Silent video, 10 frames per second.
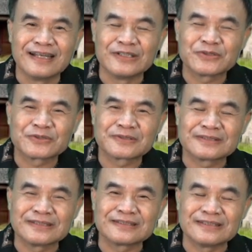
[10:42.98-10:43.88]
也就是说，
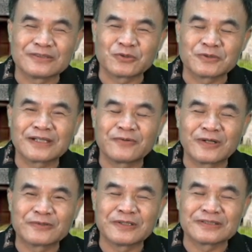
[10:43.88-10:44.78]
即使你夺到
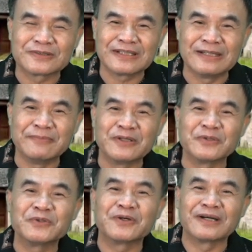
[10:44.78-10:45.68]
皇位的时候也没
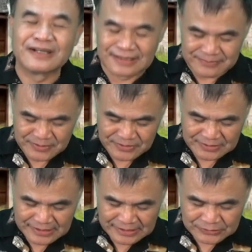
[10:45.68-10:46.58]
有用，也没有。
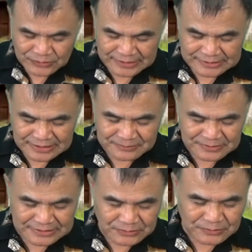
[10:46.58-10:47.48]
用。所以招
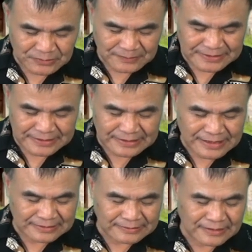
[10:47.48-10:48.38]
募制度，我们可以
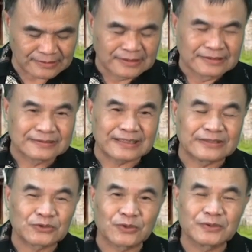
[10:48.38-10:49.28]
看到，
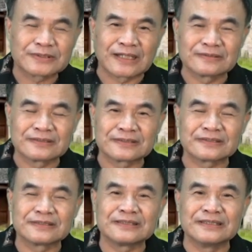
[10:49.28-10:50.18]
在周朝的
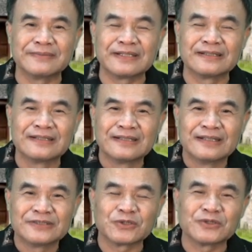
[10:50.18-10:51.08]
世系里面，
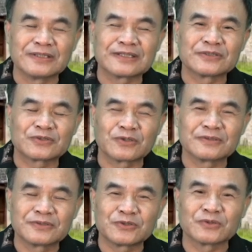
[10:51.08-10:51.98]
就有一个
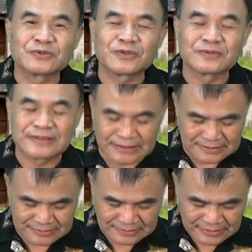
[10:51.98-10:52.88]
兄兄终弟
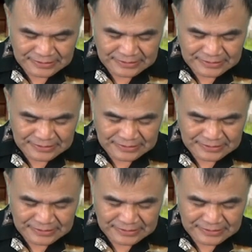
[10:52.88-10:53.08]
及。